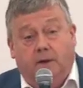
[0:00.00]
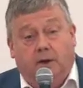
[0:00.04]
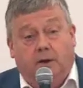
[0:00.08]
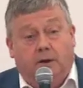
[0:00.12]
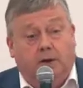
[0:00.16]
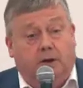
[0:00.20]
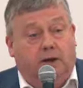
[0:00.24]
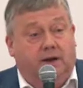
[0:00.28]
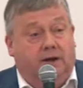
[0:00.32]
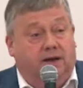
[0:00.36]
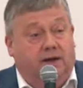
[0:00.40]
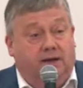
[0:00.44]

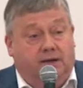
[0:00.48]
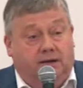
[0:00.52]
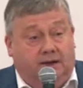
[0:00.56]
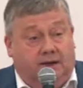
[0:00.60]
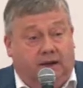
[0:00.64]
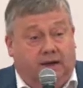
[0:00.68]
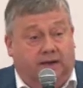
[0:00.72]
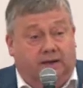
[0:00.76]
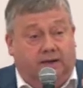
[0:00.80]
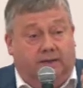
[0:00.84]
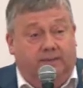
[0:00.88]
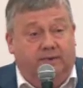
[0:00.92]

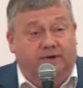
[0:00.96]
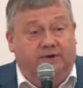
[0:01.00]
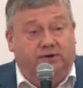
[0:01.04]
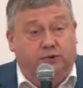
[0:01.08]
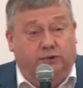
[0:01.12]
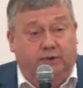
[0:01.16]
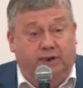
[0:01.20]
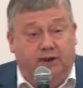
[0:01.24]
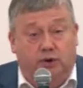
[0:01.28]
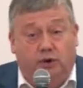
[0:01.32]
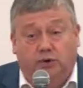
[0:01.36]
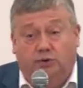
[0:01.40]

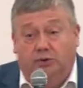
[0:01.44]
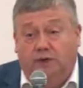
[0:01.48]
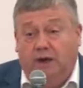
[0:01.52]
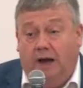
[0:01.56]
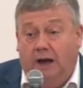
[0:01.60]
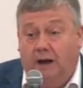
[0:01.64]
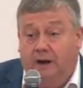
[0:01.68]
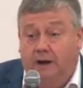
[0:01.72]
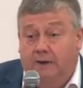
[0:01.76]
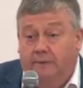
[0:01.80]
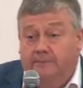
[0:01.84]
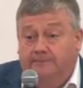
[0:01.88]
rétablissons des
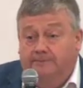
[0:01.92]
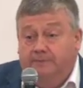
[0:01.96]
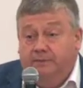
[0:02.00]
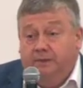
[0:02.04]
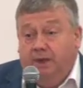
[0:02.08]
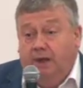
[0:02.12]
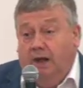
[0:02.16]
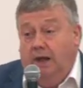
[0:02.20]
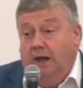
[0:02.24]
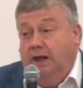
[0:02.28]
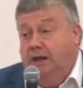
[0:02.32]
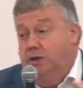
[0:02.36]
quotas,
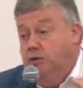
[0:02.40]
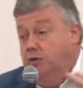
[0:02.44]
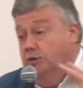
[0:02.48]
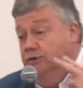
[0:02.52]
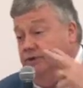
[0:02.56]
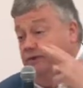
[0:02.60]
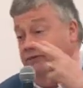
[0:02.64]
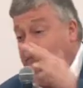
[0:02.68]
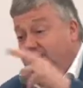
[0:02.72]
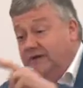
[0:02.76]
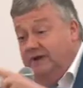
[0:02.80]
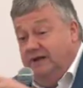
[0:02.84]
ayons
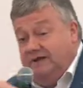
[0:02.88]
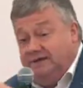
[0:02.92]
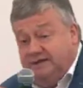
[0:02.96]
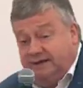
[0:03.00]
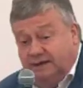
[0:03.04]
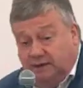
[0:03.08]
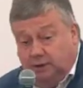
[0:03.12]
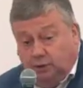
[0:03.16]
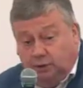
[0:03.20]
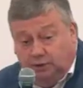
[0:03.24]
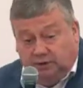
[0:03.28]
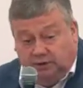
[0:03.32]
des filets de
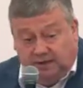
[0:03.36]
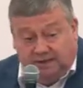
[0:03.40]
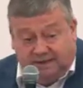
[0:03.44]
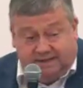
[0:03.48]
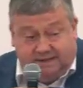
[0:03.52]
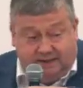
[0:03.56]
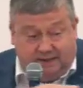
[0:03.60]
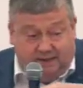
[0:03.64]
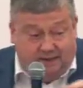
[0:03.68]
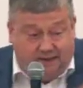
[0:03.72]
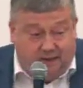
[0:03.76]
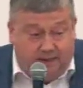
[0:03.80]
sécurité,
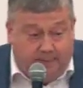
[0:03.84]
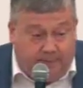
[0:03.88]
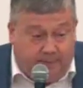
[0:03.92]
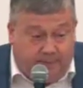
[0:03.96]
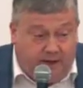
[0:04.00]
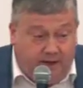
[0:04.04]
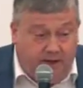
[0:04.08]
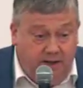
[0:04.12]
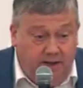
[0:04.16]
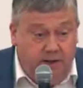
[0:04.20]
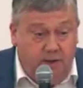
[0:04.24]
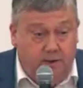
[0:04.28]
c'est-à-dire des
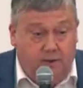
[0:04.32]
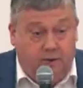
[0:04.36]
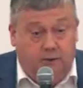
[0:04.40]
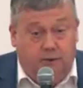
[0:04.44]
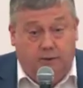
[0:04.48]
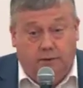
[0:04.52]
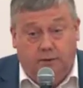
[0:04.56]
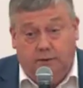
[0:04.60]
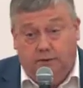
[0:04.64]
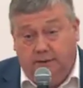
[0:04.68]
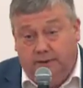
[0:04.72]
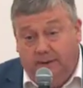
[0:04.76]
prix,
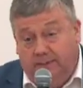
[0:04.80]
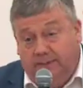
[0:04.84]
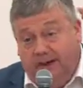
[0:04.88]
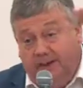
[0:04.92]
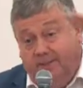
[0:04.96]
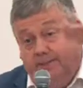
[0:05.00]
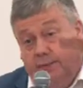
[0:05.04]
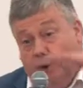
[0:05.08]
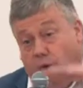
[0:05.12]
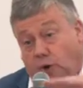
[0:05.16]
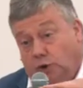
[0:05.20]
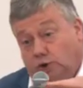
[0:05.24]
euh, des prix
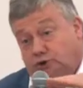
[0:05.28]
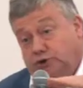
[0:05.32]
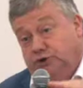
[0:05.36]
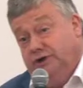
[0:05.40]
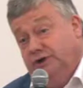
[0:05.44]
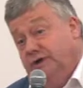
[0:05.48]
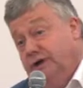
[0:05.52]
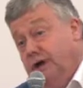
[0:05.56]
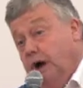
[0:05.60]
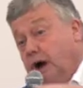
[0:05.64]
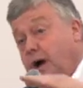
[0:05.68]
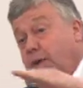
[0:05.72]

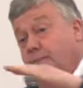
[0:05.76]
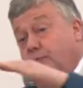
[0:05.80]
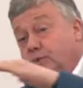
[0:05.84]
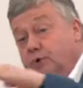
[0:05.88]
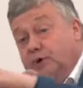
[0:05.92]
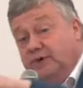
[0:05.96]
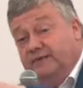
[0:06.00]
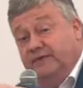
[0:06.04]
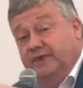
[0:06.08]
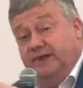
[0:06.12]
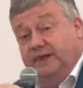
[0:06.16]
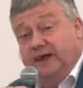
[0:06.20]
planchers un peu
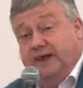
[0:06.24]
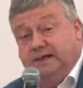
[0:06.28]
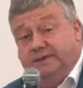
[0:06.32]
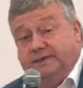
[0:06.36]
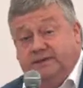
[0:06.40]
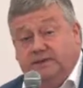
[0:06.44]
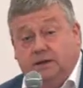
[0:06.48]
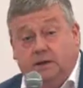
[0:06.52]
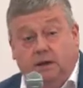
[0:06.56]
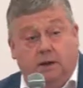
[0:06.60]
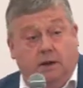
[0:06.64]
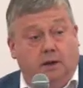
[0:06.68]

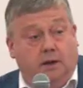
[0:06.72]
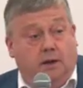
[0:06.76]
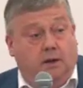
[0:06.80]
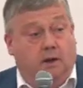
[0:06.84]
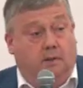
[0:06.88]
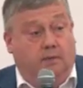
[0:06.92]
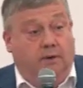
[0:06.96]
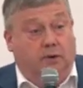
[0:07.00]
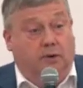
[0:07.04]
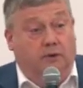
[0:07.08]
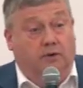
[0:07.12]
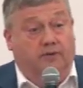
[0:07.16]
efficaces. Eh
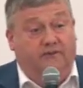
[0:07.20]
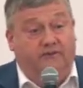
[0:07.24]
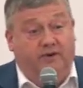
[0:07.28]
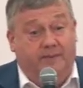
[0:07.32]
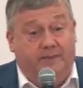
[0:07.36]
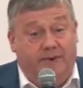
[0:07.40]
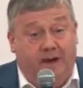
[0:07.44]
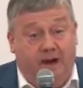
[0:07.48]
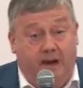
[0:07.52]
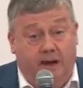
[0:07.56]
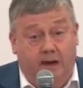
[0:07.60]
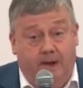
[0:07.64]
bien, on ne le fait
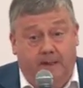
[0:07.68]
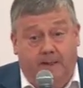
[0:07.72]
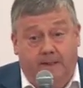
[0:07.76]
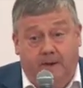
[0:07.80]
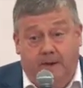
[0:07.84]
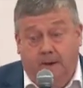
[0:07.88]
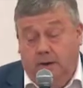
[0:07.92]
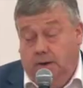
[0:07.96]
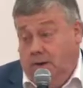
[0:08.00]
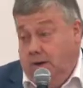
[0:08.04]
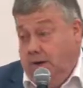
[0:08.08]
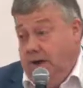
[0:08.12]
pas.
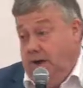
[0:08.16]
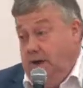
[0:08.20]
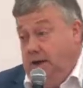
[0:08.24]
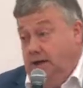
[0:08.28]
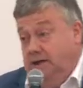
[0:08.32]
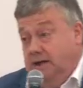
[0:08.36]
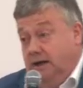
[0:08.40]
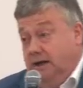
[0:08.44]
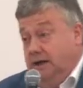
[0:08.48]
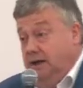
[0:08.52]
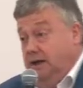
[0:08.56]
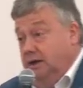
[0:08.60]
Et la
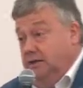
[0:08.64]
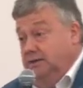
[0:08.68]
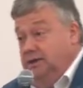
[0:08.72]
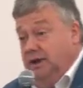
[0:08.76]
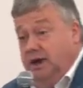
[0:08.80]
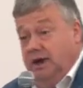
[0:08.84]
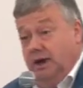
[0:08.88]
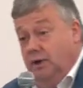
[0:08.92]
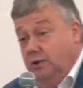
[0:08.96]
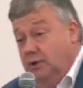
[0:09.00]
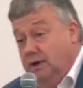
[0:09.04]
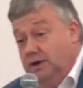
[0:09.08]
dernière
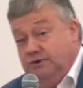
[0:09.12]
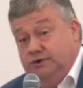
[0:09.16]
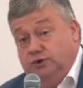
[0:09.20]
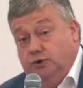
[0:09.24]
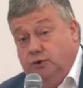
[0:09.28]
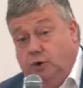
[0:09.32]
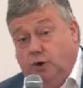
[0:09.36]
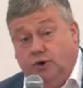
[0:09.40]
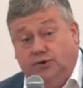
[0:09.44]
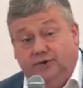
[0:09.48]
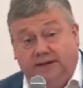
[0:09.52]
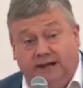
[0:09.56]

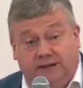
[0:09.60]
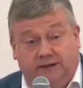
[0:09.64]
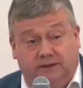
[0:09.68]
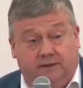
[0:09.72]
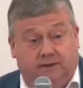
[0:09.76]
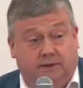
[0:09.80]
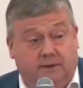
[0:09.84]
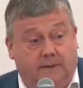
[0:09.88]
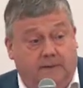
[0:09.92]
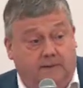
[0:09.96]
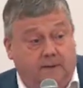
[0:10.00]
dérégulation en date,